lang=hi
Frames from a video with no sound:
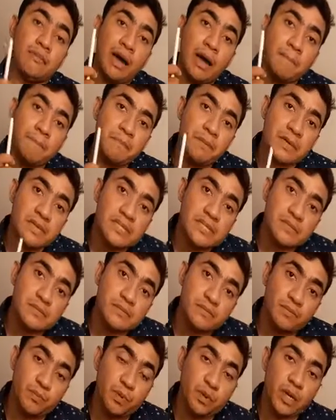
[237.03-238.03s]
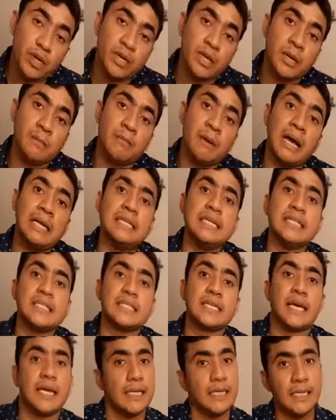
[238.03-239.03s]
वापस पुनर्निर्माण
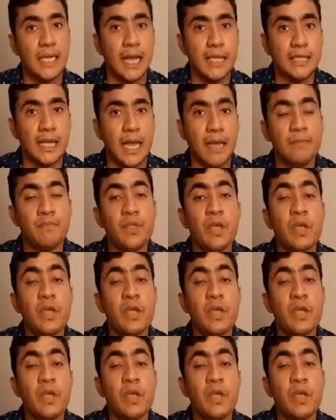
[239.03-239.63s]
इसका किया जाए